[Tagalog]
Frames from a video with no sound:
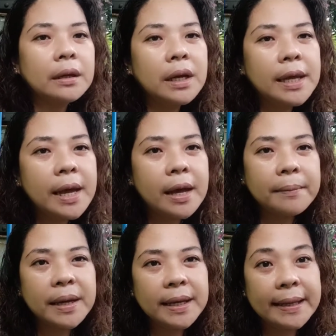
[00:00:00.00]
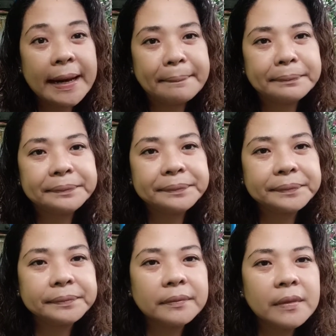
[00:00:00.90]
Kaya mahirap.
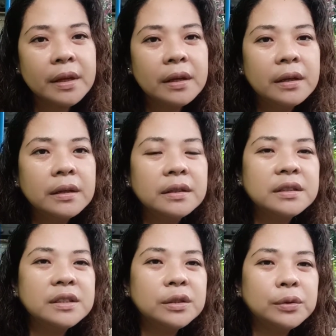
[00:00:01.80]
So,